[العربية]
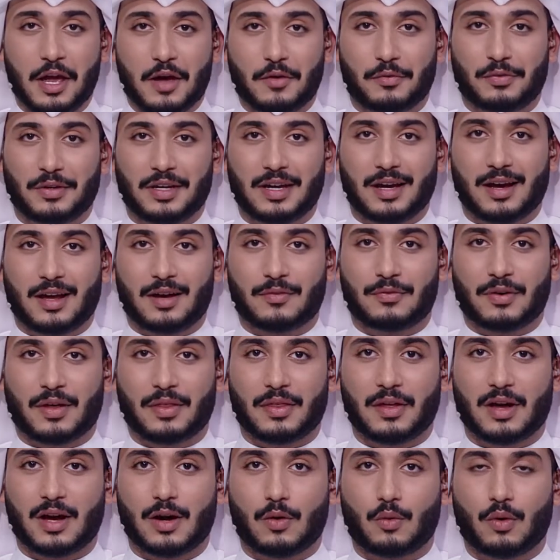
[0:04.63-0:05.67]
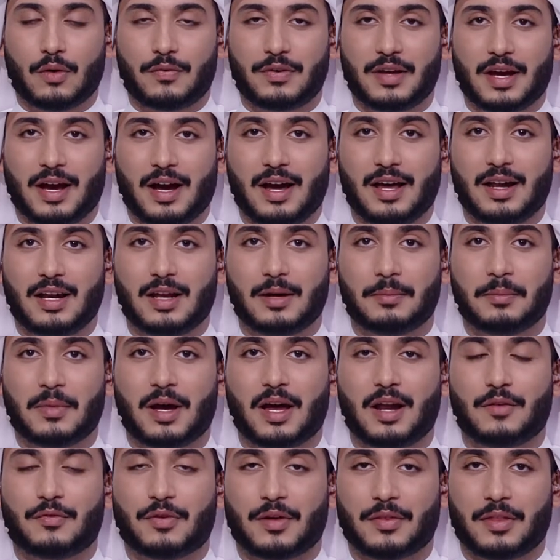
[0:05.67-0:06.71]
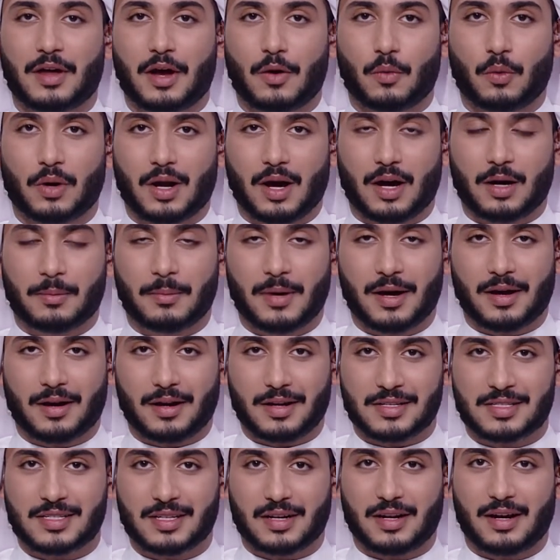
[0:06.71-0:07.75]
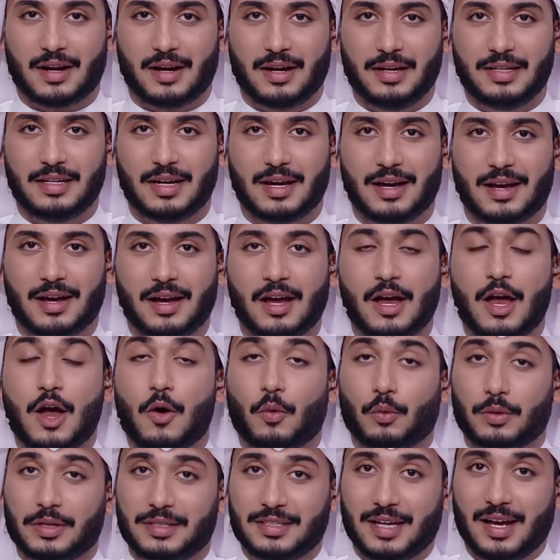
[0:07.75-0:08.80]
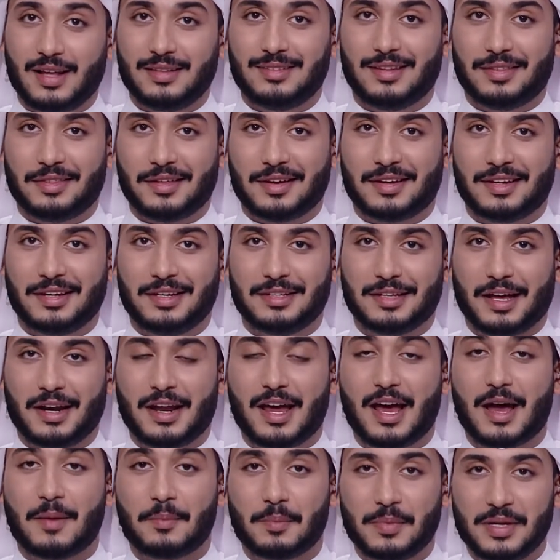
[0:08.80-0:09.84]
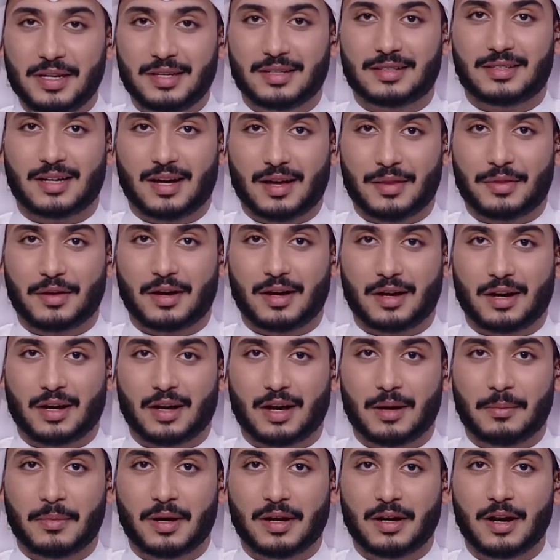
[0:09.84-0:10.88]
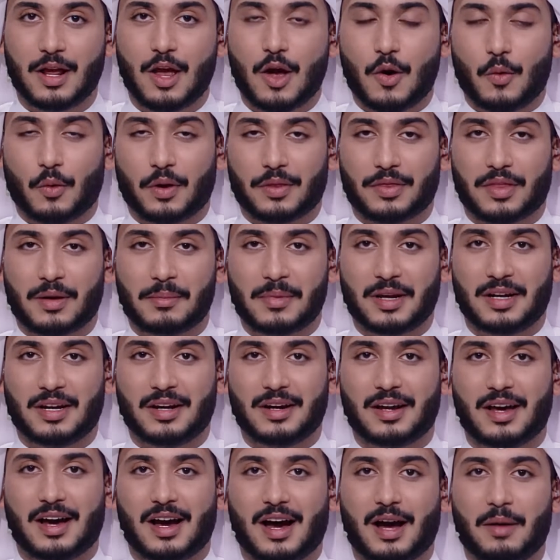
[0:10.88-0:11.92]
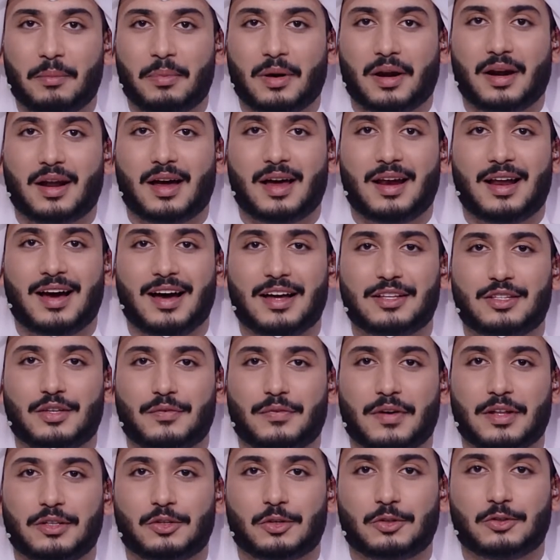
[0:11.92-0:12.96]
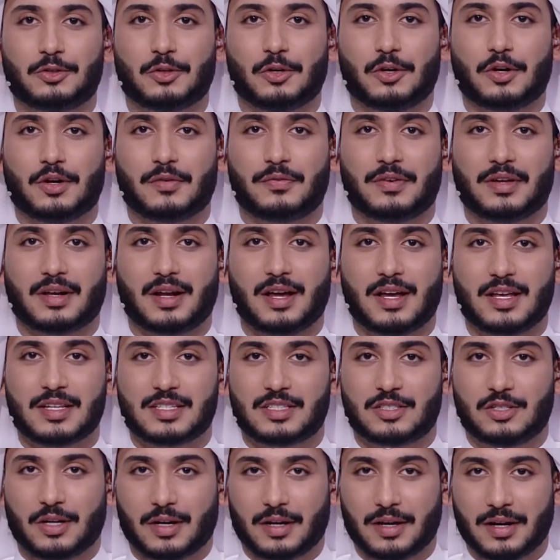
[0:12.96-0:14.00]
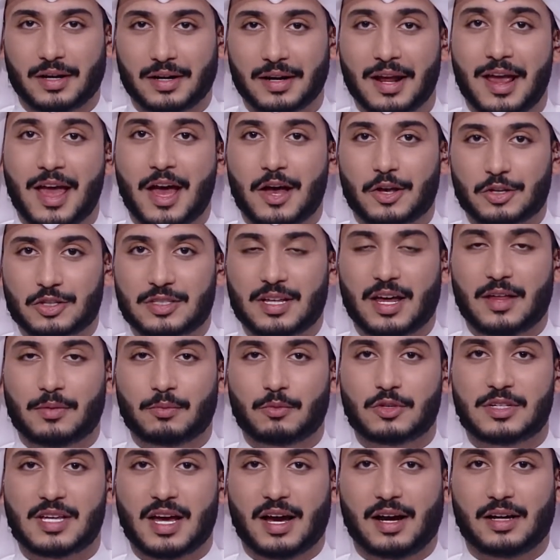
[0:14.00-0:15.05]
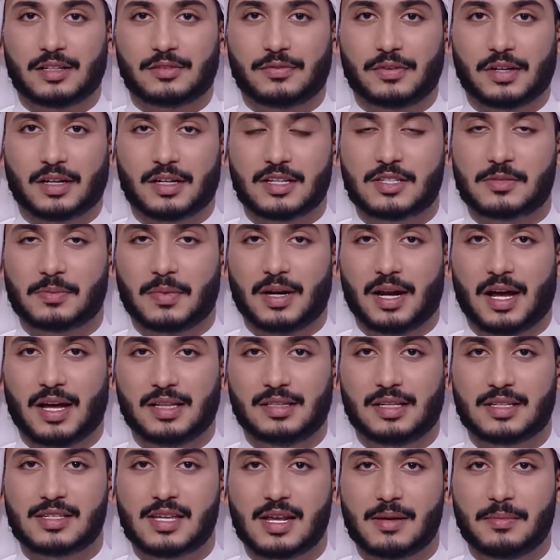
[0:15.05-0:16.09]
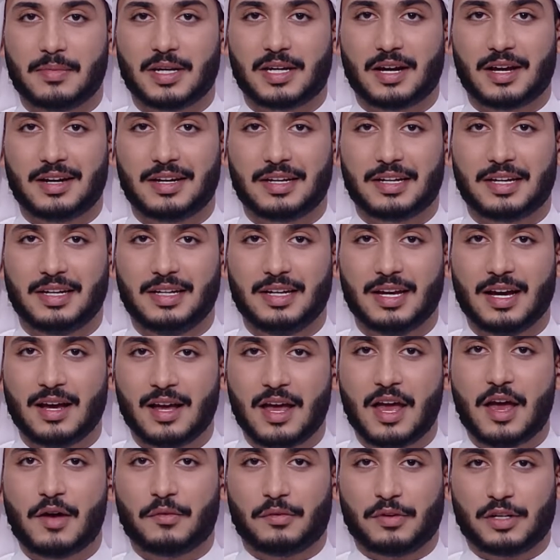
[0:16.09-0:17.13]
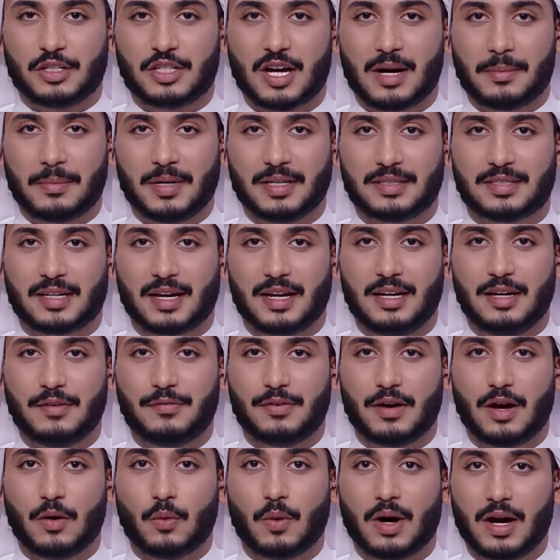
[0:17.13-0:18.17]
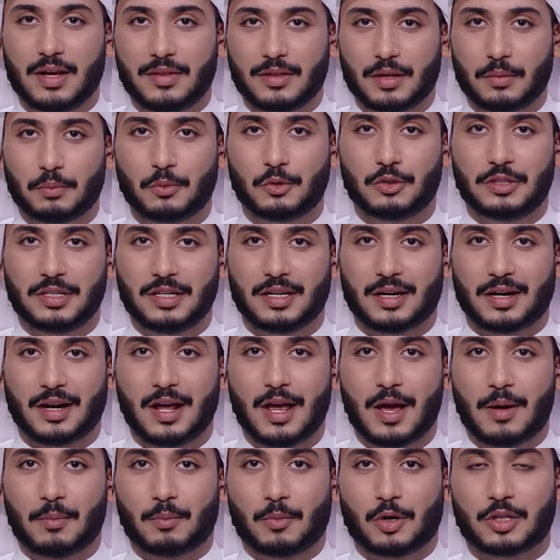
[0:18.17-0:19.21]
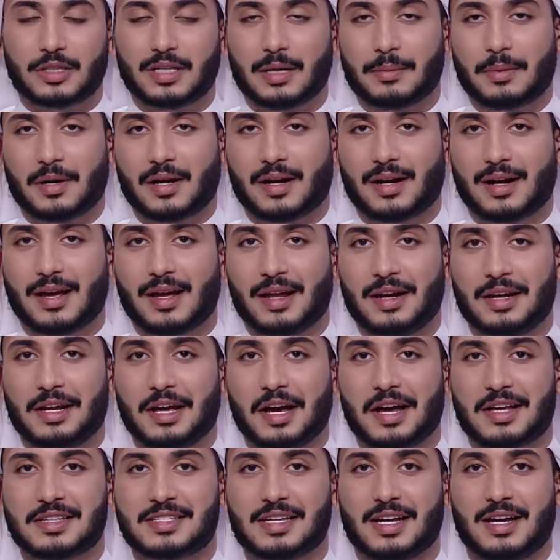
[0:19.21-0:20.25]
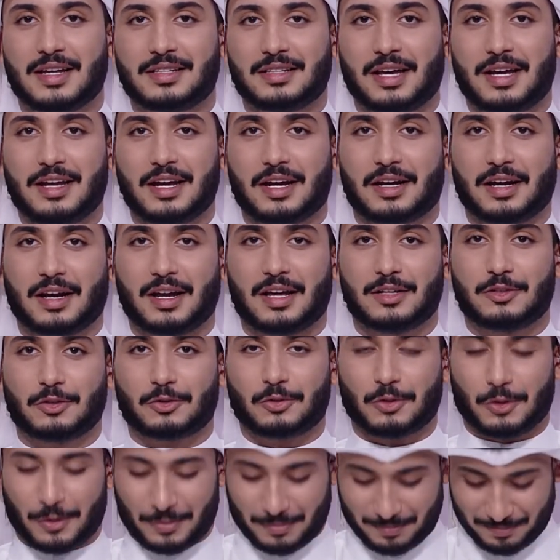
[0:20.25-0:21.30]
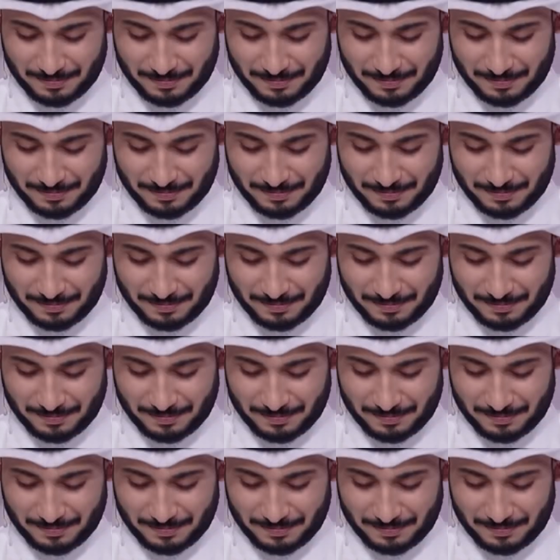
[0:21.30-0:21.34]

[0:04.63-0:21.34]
في الفضاء وفي عالم الفضاء والأقمار الصناعية ونتحدث أكيد عن أهمية هذا القمر وينضم إلينا عبر الهاتف الدكتور فراس جرار أستاذ مساعد في قسم الهندسة الميكانيكية في جامعة خليفة وأيضا مدير مختبر الياهسات حياك الله دكتور